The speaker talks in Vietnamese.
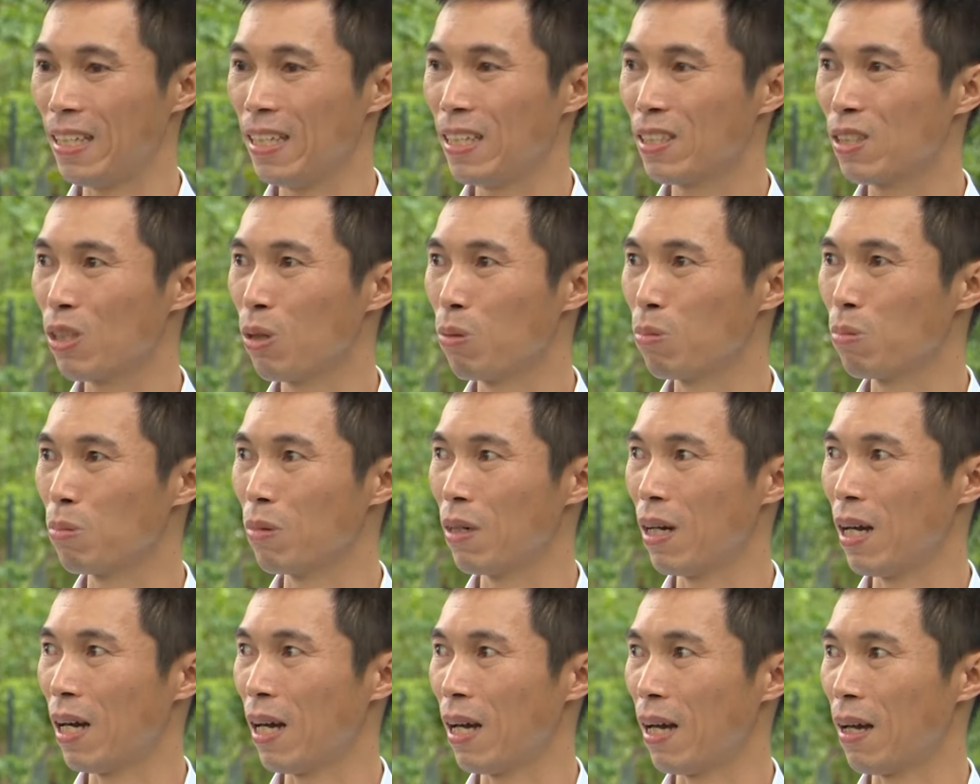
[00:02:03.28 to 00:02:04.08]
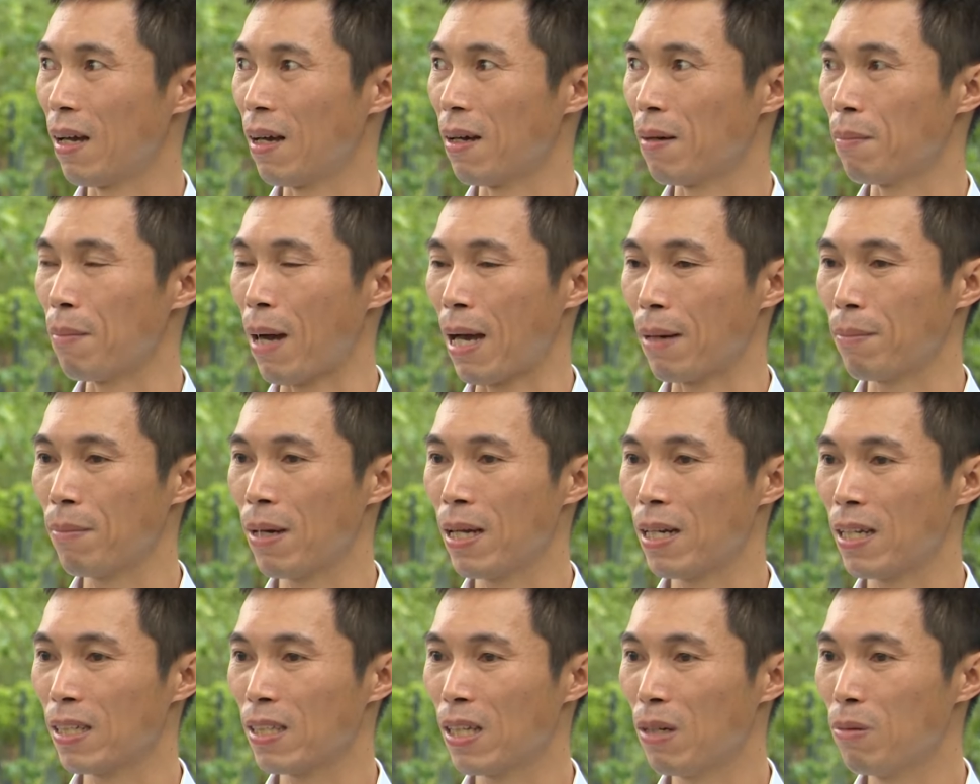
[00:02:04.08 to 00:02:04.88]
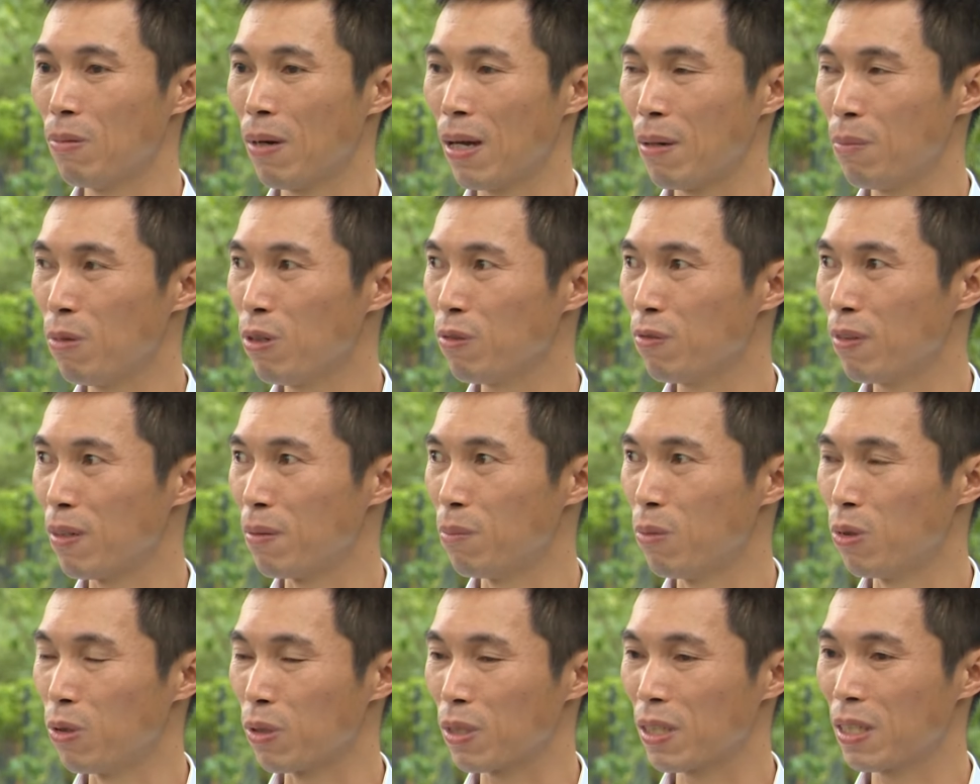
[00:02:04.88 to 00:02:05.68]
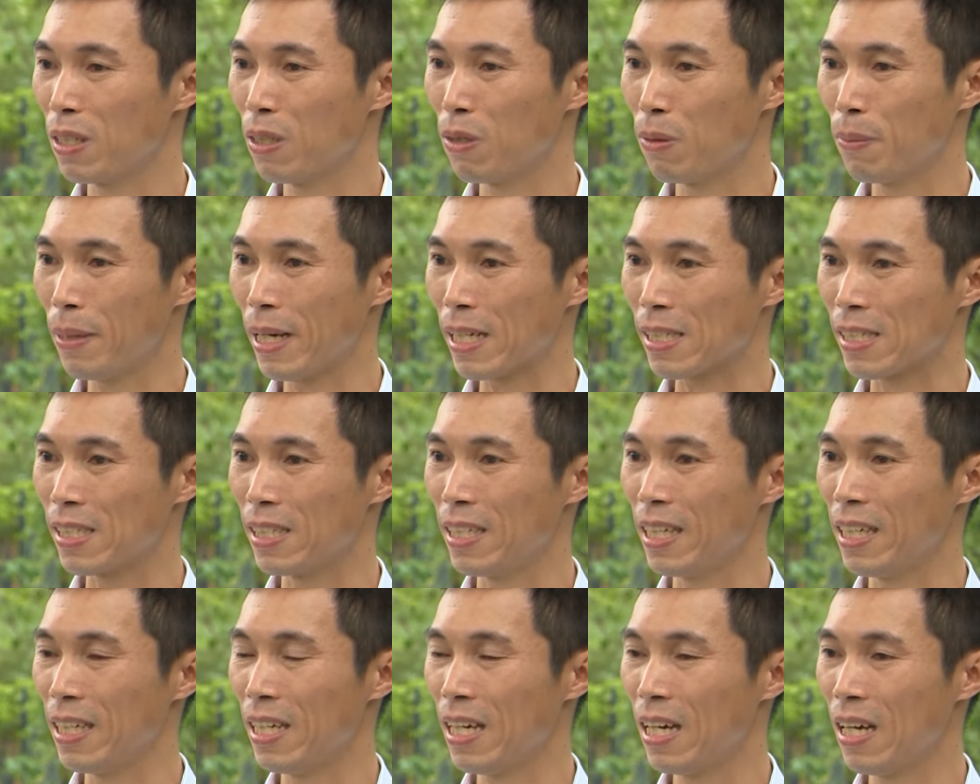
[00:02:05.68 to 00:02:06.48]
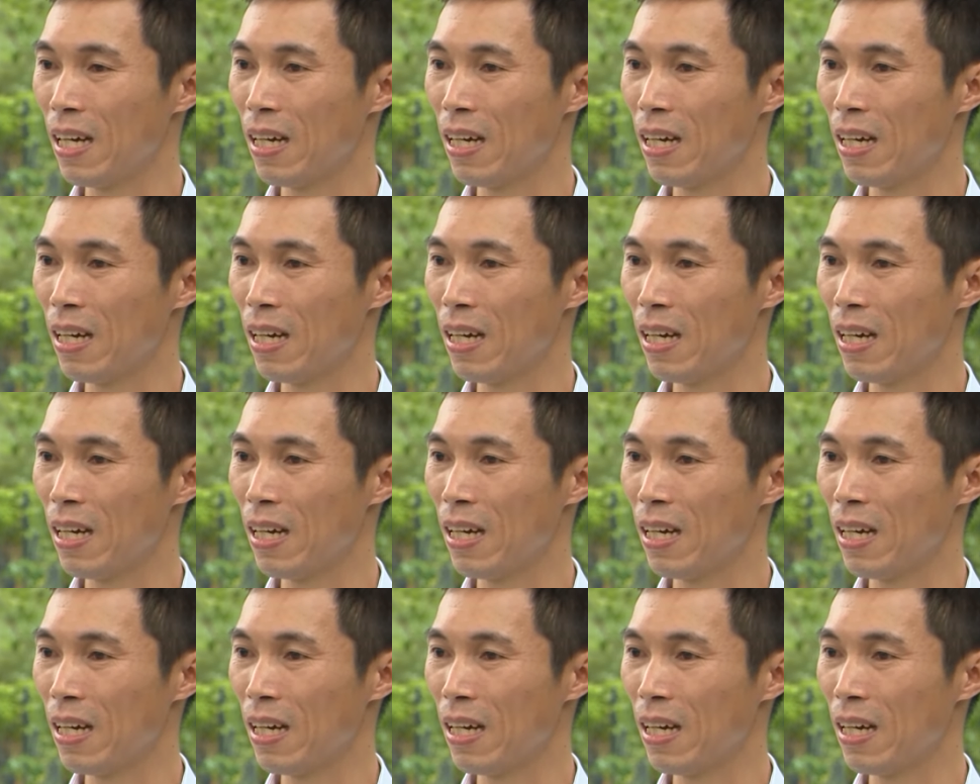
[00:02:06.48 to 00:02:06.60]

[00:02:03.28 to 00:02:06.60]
liên tục bán marathon 21,1 km dưới